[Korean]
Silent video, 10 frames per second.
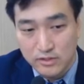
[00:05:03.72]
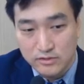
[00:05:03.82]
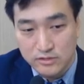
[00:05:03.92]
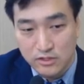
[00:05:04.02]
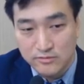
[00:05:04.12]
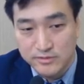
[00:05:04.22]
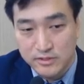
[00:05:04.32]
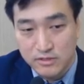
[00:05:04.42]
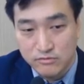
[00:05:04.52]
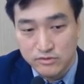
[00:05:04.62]

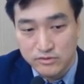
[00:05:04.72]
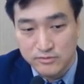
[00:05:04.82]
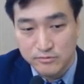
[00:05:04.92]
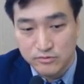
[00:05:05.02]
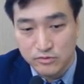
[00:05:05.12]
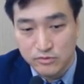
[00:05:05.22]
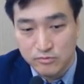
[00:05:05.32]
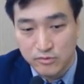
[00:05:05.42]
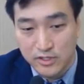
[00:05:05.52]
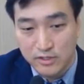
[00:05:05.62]
전립선암 우선 집중적으로
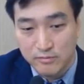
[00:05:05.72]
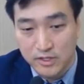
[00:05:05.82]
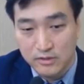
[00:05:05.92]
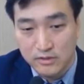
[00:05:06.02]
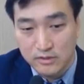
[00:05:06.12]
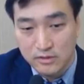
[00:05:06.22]
보게 되면